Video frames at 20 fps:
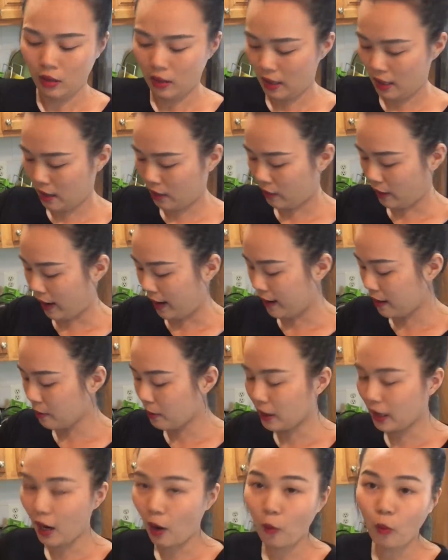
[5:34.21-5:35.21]
nè hồi nãy
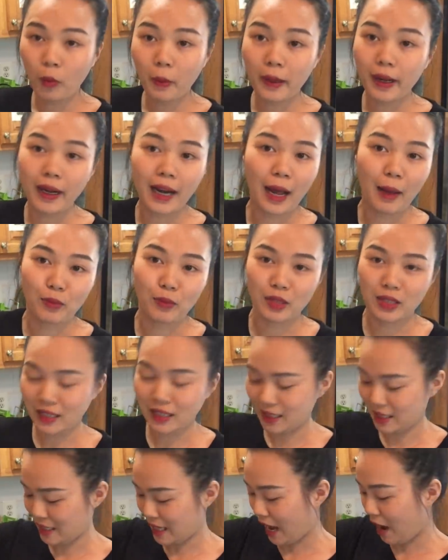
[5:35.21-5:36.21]
mình không có biết làm
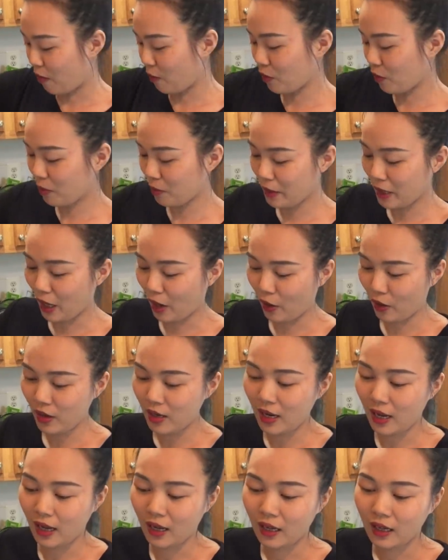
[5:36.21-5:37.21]
sao luôn mình hỏi
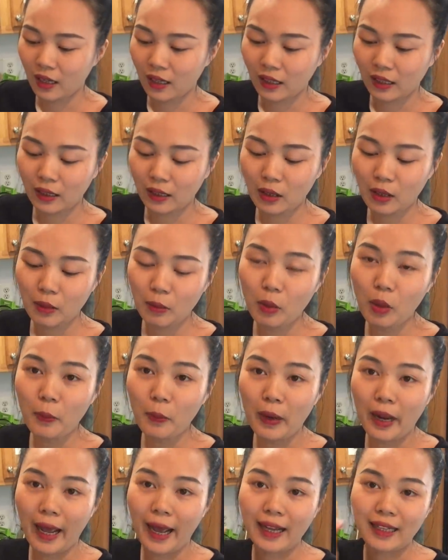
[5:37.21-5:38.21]
là cái em
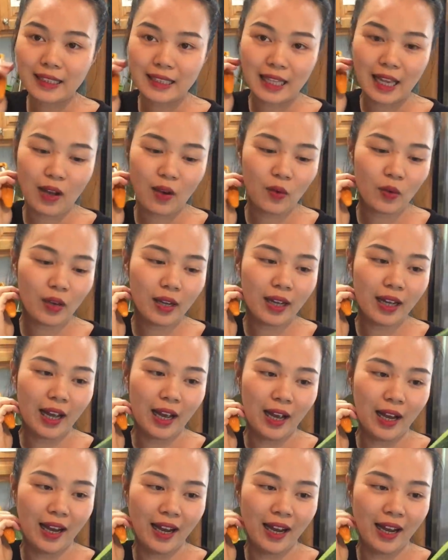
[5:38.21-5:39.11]
ướp này ăn sao cái